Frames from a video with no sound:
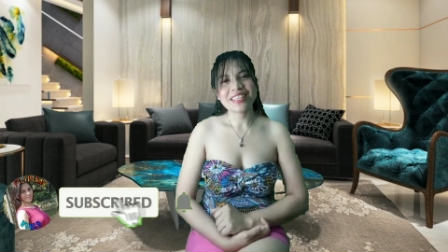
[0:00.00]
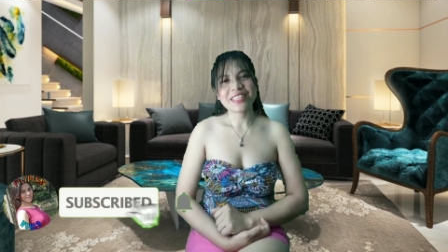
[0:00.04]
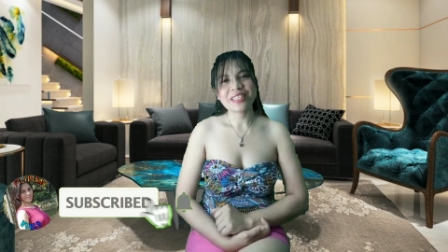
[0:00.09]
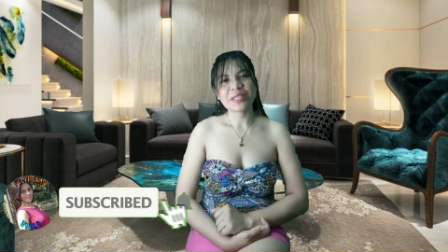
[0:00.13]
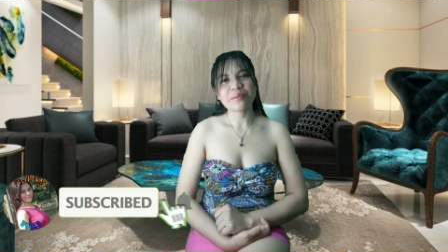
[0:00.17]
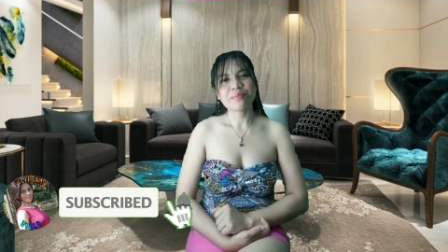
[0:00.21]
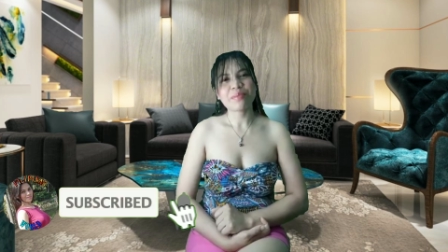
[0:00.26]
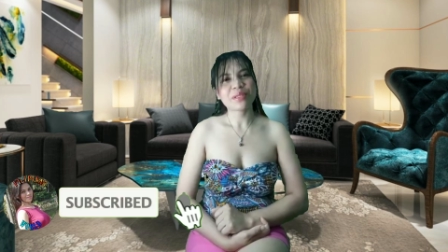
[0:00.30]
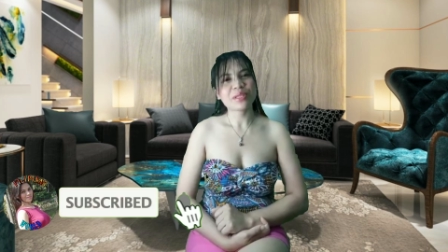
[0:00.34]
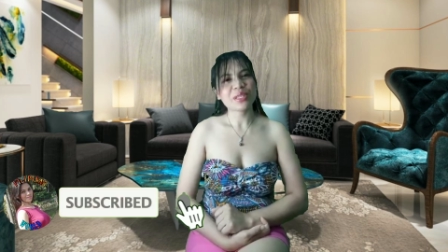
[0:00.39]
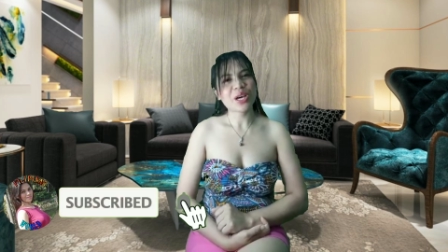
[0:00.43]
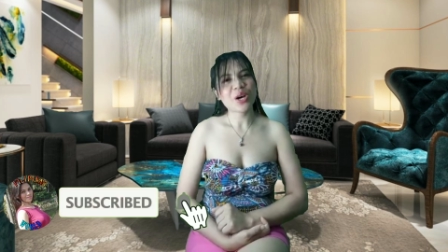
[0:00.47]

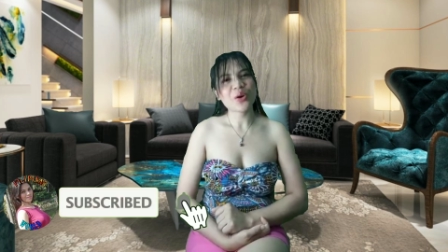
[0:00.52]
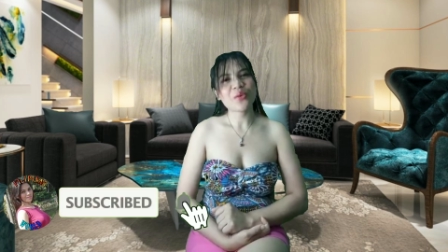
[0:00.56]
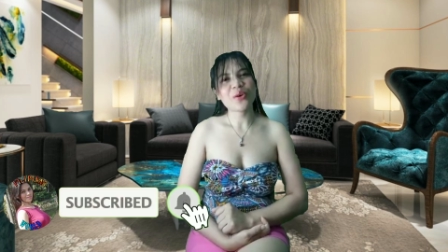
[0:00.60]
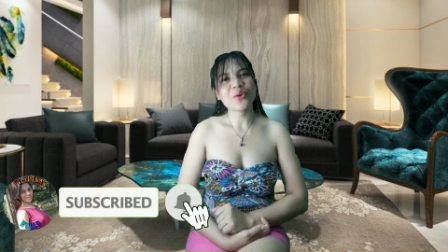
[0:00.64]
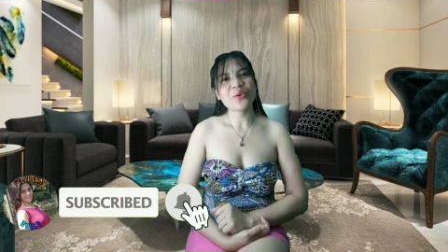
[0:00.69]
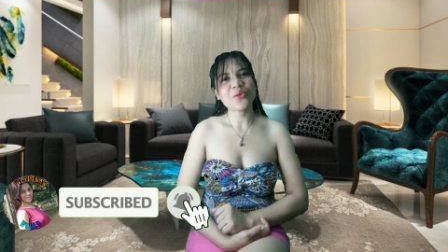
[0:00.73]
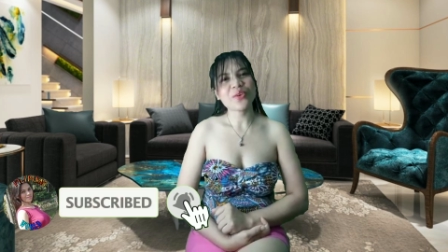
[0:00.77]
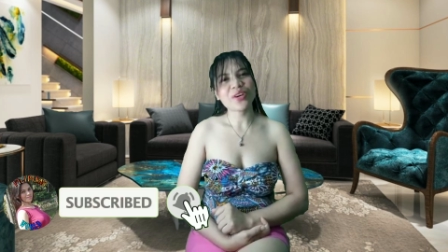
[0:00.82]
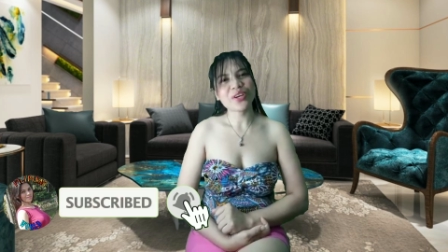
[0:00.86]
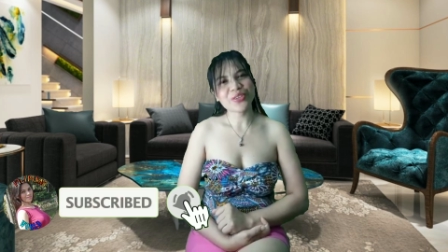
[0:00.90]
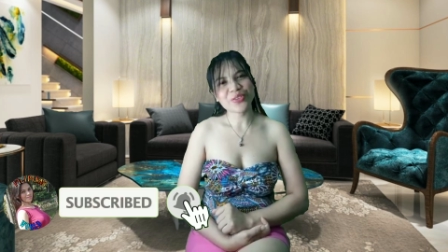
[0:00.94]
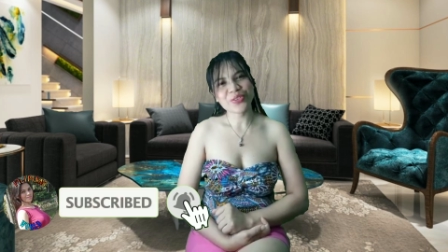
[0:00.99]
napatawa
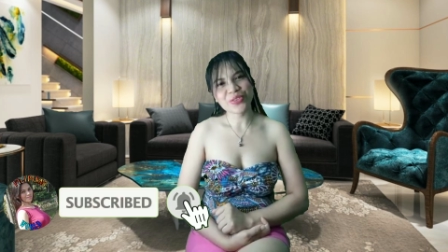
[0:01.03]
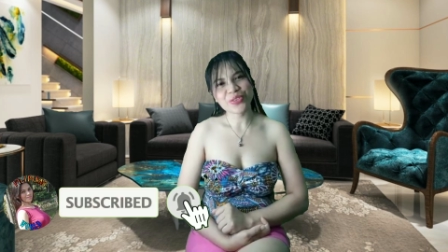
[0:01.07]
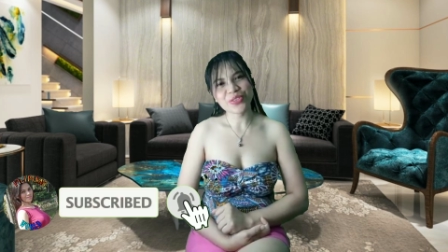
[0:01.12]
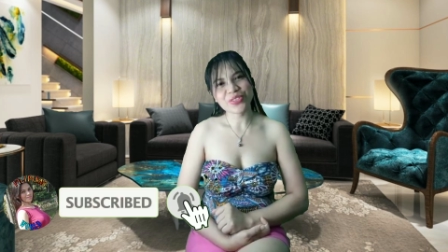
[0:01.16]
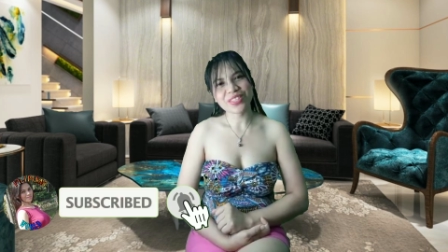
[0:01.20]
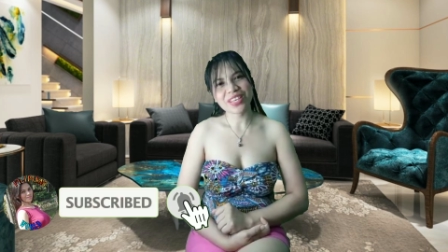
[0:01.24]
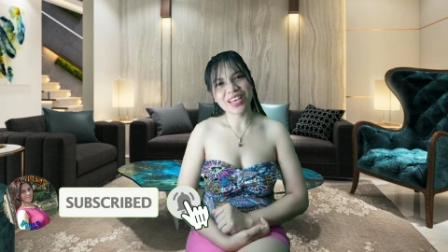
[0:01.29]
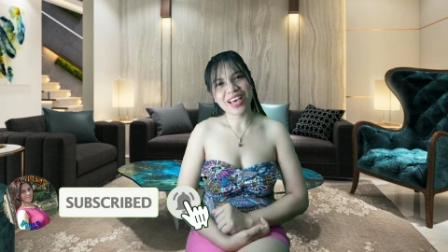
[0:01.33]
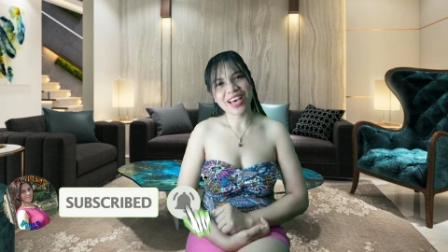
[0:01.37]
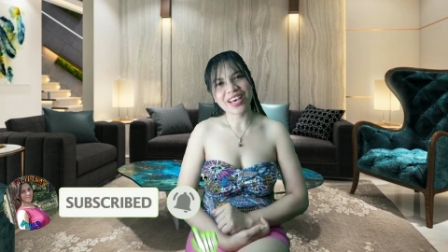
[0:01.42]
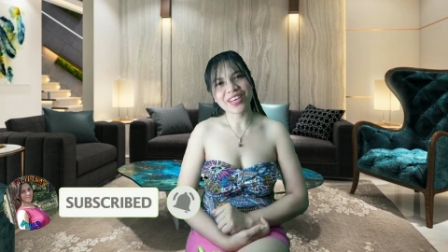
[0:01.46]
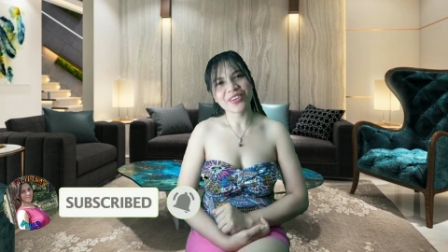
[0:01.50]
ko kayo
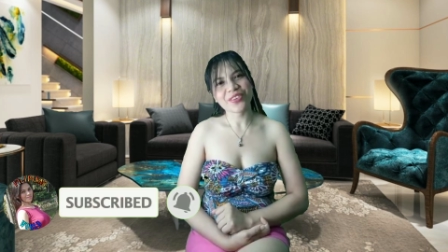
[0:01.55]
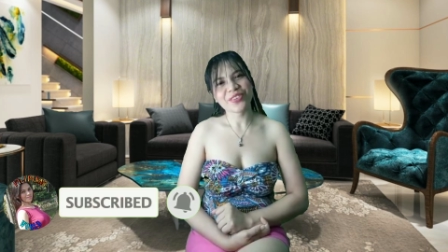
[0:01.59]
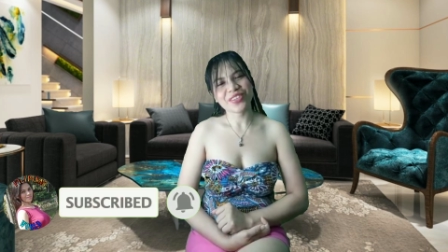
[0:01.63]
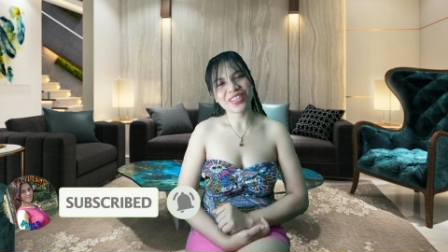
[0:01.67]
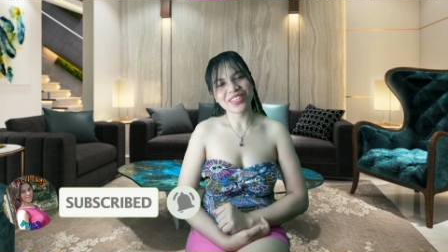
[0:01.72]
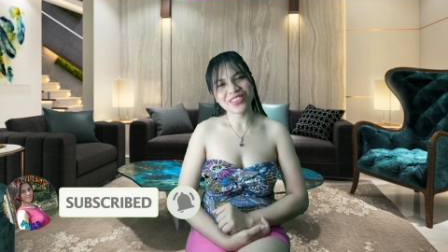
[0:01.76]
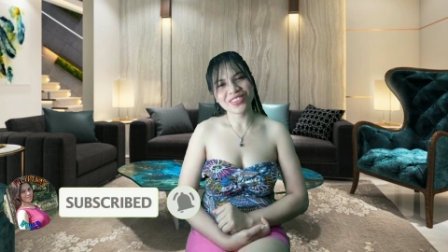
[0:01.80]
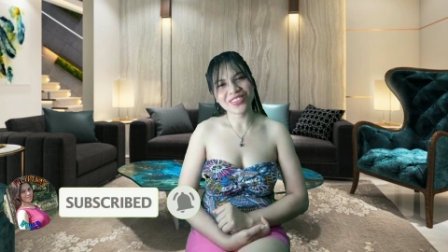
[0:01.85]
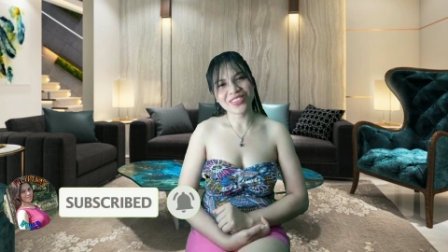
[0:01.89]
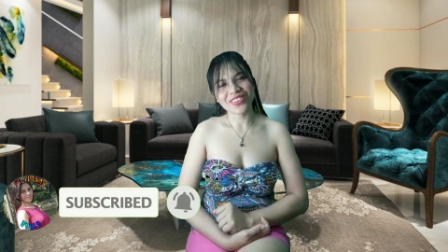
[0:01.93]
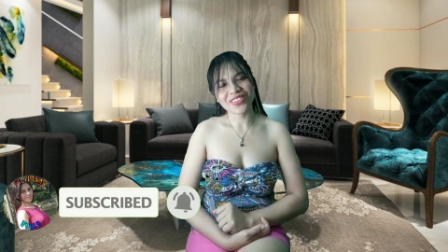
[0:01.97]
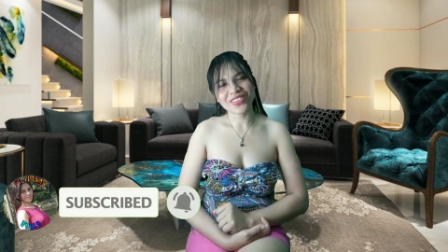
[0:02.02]
sa araw na
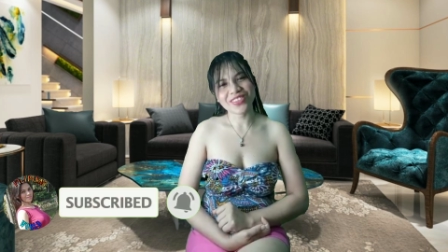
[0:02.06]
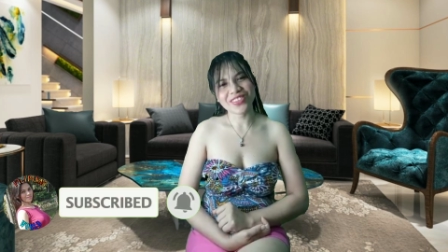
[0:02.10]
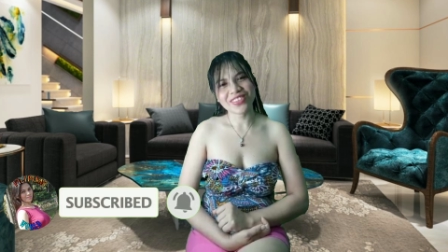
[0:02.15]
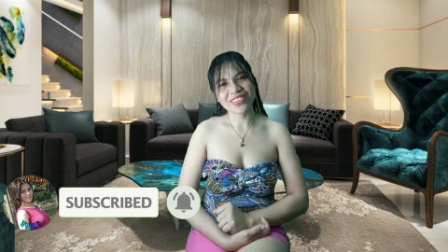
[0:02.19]
to.